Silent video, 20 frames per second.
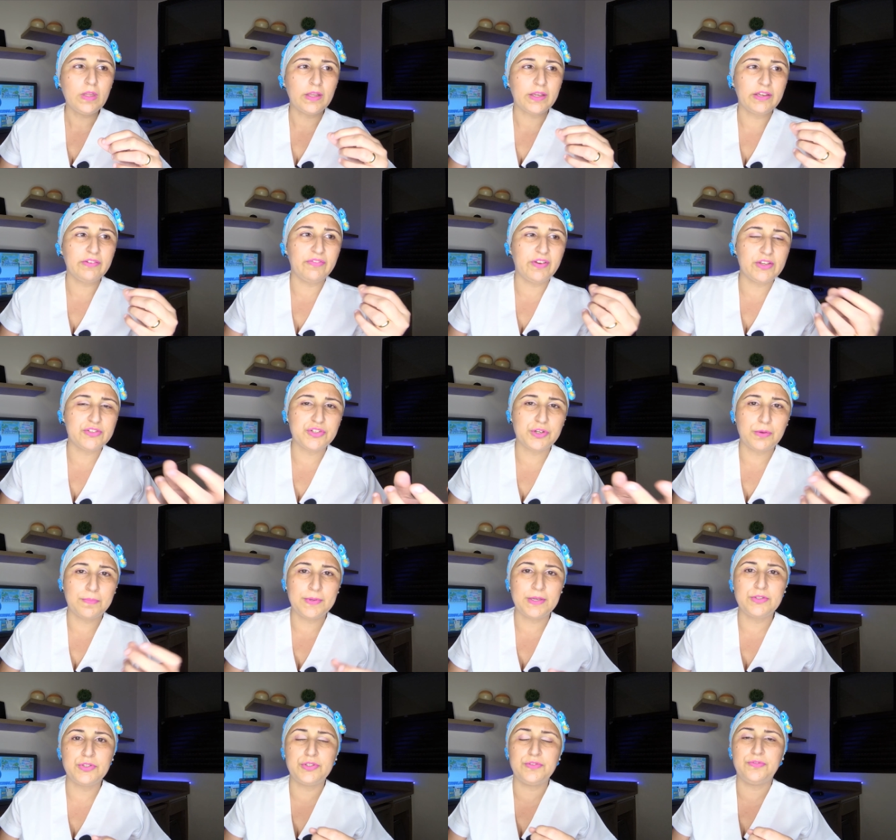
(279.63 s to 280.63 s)
que vem
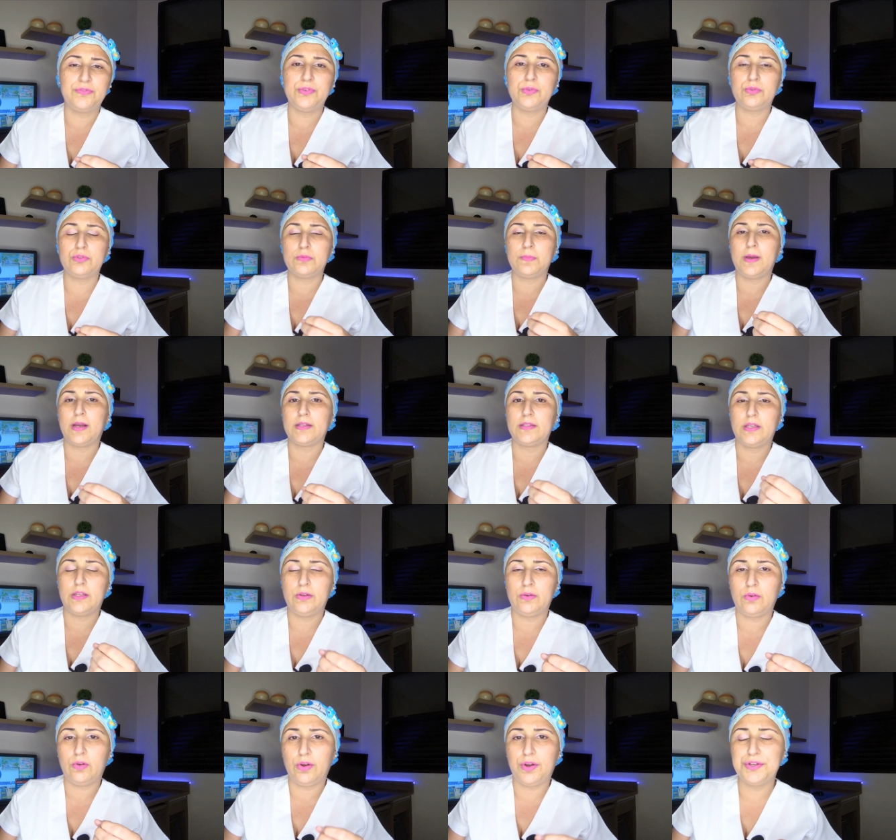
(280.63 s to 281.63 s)
geralmente em filtros
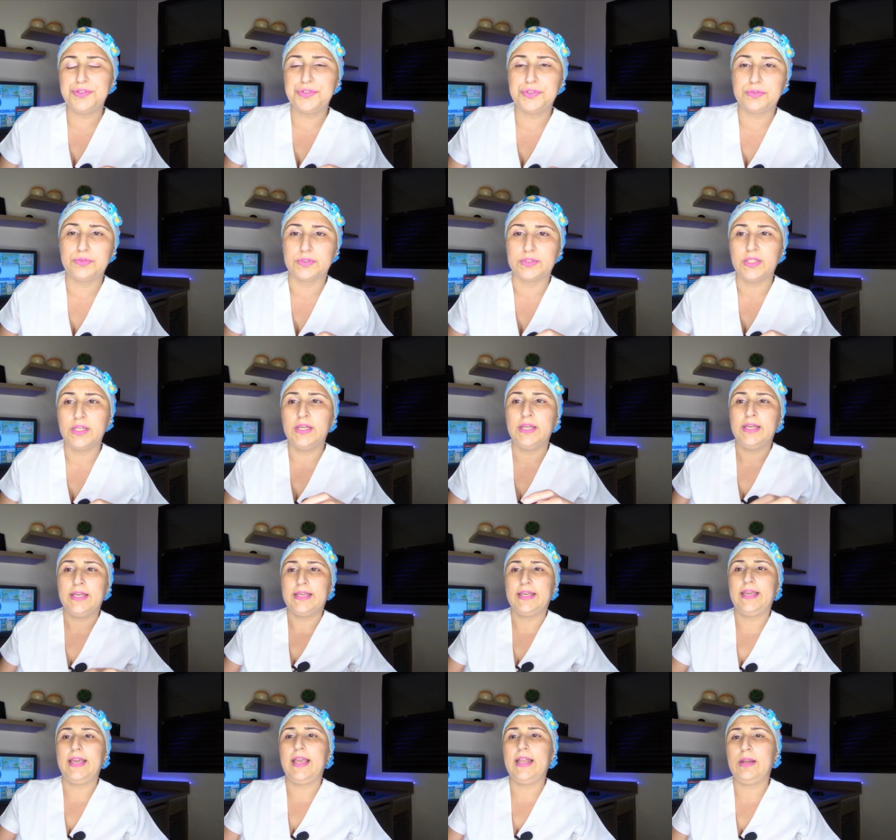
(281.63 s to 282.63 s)
bacteriológicos,
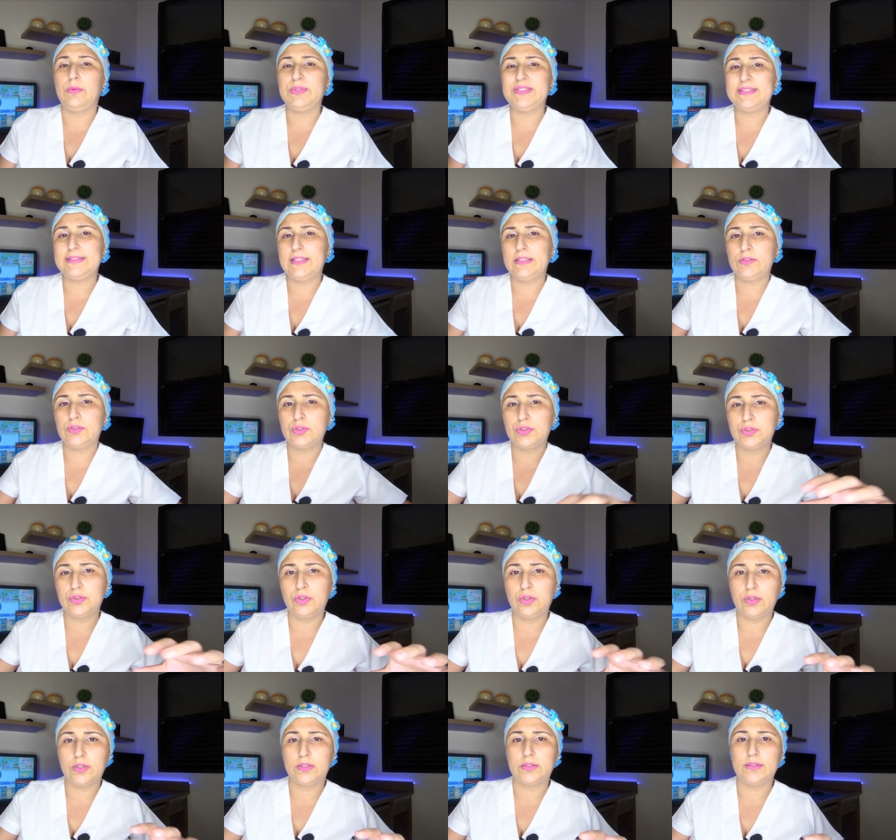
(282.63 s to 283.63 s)
que ele é um
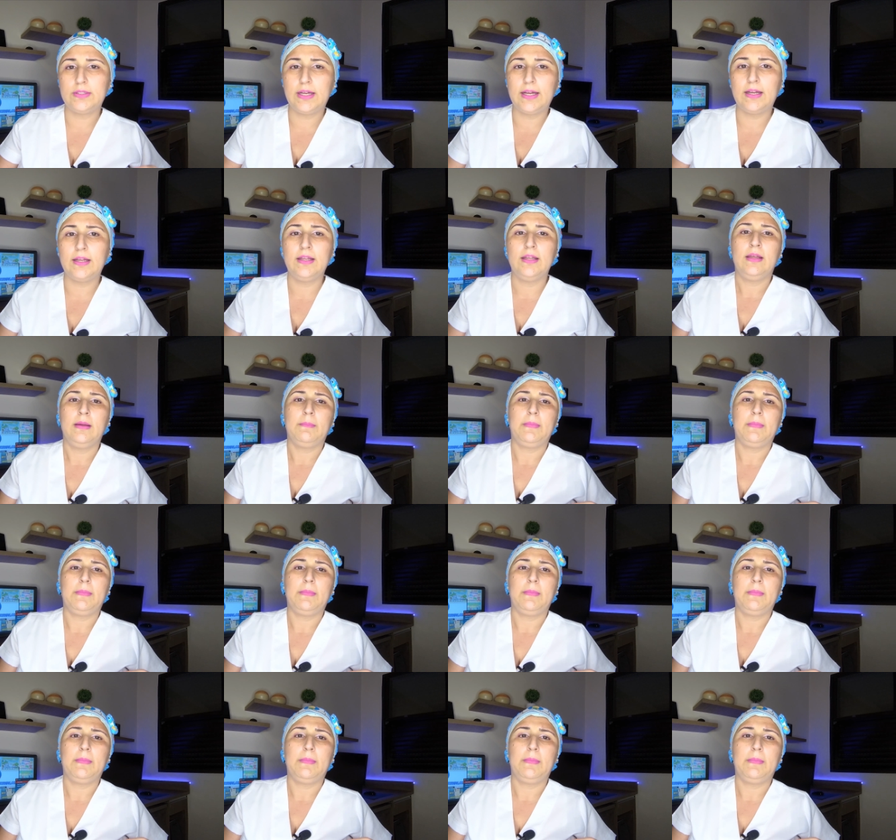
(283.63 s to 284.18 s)
extensor, tá?